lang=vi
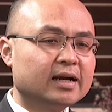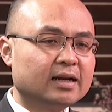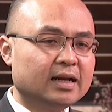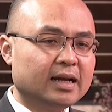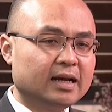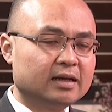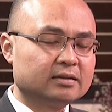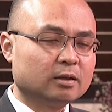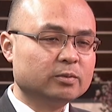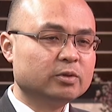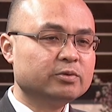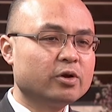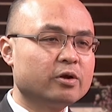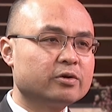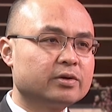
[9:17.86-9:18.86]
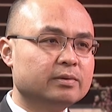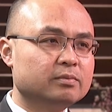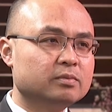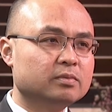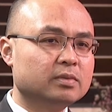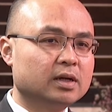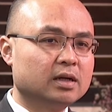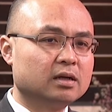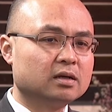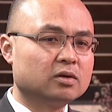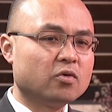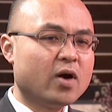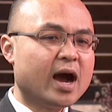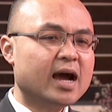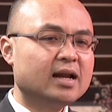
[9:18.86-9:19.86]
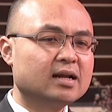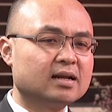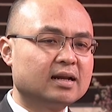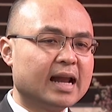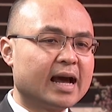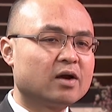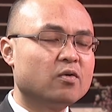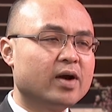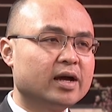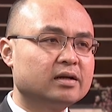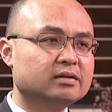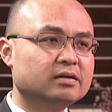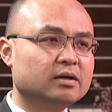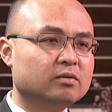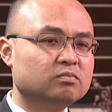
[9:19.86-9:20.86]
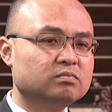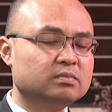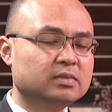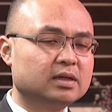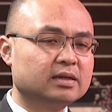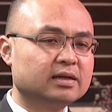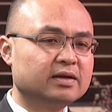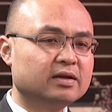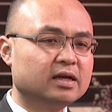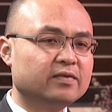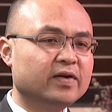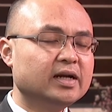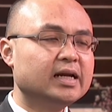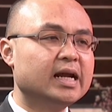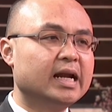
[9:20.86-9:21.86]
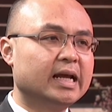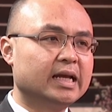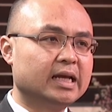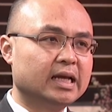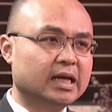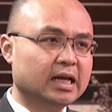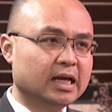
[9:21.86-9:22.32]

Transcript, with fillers: rằng là Tổng thống Donald Trump uh, quá là lạc quan trong uh, cái, cái vấn đề này.